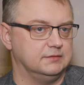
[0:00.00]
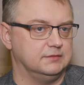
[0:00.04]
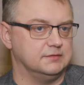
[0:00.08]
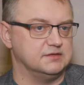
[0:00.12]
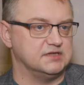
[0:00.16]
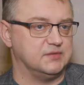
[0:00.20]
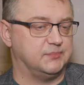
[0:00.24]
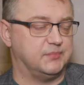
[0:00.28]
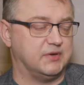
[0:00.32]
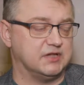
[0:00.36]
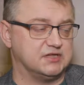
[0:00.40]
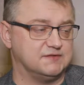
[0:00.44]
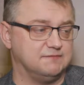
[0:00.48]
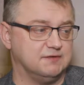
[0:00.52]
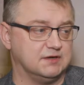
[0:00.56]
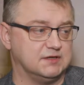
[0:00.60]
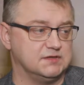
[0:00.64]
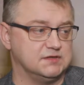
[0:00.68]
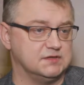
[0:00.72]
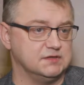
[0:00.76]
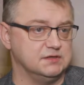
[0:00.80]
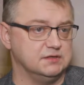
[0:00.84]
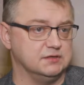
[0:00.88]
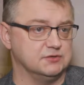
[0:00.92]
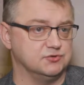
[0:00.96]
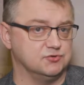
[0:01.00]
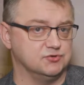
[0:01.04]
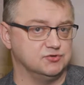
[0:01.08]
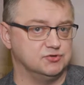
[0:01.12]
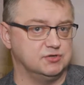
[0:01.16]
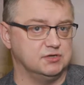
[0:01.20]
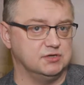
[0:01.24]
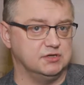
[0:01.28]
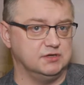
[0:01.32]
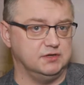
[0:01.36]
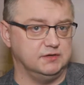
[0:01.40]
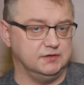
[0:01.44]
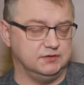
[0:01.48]
Запас вакцин,
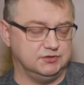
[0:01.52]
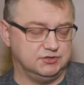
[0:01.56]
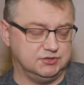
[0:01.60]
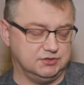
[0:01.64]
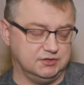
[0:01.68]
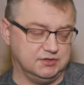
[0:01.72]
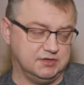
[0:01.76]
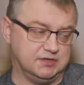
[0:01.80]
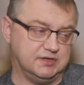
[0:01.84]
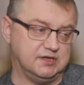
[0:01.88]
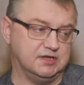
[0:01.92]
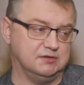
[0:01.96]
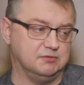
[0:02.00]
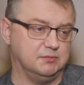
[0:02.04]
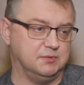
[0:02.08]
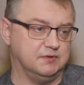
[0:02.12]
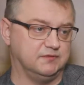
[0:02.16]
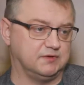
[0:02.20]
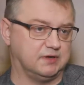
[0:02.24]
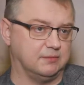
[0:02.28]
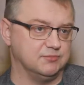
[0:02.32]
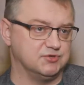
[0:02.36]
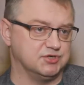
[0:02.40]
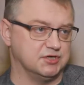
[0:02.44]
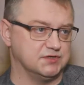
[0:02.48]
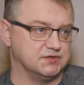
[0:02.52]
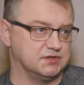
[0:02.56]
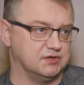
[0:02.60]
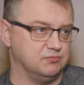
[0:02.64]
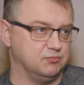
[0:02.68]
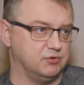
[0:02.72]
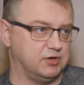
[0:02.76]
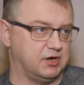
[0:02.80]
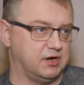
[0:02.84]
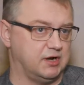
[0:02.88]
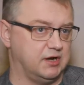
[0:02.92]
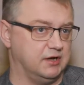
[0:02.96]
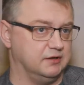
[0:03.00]
созданный на данный момент в
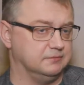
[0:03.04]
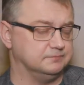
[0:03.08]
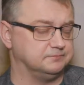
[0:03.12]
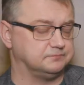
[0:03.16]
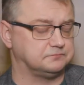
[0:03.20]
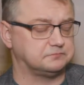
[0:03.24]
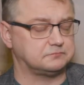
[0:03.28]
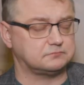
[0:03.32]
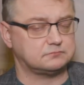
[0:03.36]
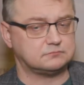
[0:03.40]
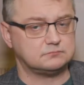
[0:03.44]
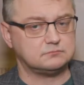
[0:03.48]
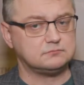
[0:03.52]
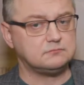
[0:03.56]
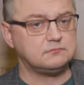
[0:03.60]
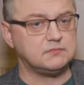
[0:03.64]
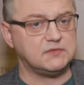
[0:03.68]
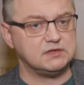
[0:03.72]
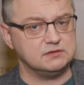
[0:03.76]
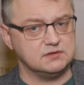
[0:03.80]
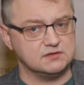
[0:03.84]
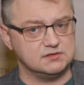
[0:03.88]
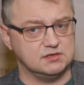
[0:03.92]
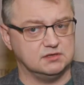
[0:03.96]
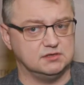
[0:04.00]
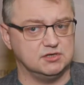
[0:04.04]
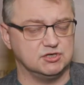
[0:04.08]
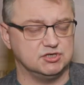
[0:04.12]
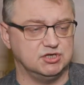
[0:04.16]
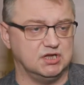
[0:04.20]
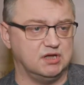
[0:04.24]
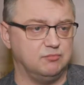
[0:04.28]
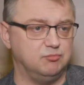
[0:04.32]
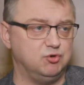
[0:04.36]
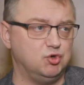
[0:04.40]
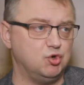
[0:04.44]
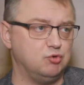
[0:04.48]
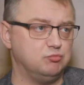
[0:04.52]
Камчатском крае,
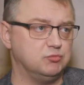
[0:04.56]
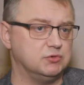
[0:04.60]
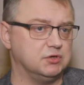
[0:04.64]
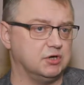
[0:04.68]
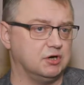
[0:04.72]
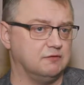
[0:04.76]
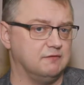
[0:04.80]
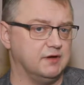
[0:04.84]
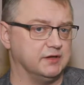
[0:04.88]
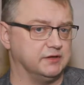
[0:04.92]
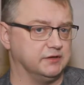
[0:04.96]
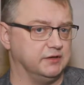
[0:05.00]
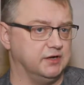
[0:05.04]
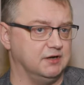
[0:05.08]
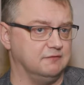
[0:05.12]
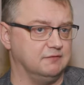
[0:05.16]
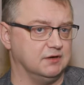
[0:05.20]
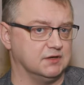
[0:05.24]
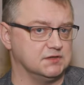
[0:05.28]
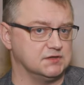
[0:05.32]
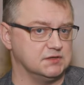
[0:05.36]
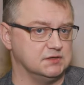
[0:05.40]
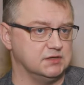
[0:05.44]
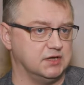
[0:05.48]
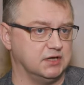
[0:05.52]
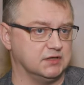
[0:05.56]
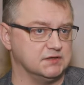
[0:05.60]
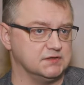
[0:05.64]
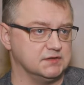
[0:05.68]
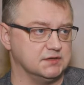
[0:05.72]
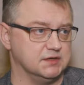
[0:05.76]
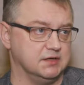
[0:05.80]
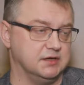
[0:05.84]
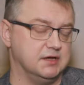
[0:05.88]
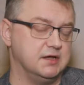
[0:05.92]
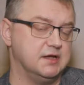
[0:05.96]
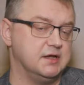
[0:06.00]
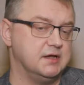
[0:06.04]
достаточно объемный, хватит для
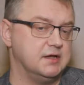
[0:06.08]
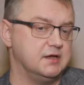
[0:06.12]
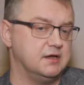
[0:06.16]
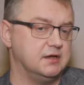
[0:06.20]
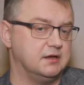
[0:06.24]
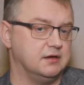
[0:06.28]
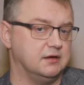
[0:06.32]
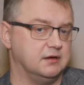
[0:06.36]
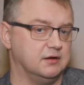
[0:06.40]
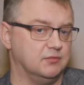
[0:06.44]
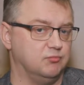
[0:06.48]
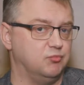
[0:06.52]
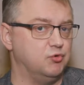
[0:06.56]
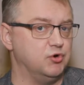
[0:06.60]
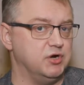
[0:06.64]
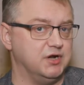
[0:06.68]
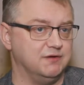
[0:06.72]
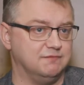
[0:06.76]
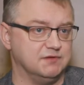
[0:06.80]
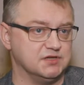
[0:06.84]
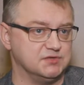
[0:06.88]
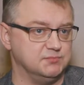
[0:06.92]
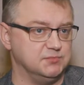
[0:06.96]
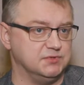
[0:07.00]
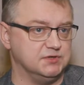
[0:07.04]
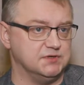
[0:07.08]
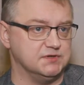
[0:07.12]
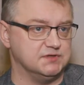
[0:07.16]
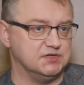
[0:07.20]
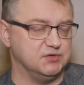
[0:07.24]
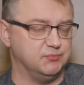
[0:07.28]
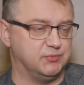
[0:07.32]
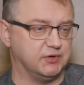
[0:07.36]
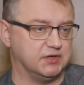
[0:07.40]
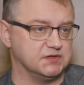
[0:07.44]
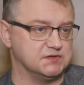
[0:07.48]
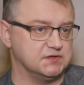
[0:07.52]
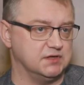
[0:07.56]
вакцинации э, более
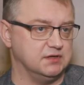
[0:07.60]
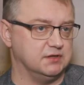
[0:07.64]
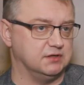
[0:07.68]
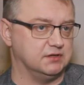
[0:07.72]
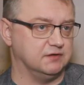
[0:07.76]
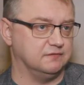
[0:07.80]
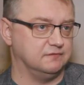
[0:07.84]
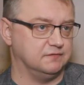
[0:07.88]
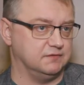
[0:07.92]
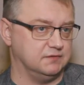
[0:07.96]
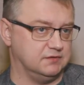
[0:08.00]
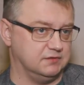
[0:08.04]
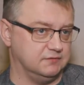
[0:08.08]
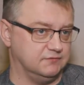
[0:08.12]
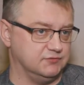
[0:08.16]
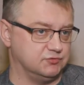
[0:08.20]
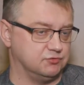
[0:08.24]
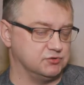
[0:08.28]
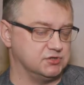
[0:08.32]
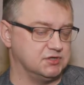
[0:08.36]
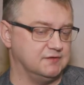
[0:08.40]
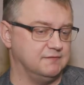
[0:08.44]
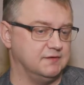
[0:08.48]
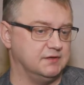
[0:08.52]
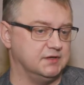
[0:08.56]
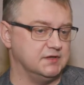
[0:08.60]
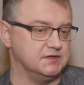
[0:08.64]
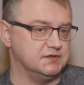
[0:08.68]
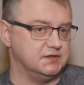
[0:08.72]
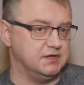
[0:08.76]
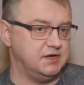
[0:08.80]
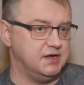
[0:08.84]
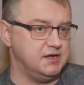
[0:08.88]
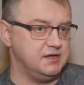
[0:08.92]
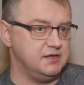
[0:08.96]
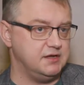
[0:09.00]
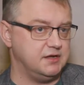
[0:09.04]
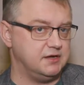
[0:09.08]
80% взрослого
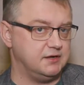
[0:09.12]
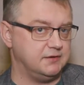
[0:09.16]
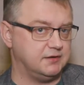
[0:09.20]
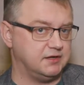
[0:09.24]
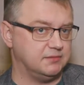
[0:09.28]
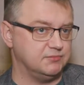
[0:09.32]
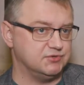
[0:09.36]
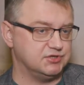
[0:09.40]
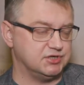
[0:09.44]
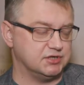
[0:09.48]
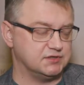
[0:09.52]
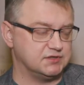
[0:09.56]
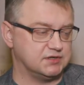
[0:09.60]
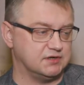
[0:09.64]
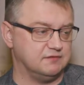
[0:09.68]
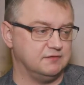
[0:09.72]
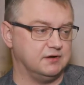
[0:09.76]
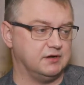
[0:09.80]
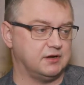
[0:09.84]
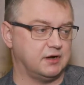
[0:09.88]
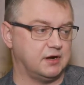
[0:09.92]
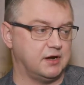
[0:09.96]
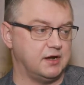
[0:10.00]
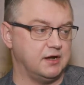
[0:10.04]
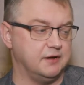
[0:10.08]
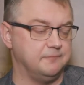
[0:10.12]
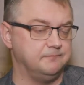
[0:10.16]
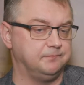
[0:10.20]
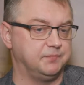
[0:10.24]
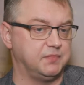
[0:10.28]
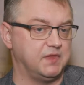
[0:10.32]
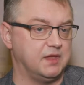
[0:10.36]
населения Камчатского края.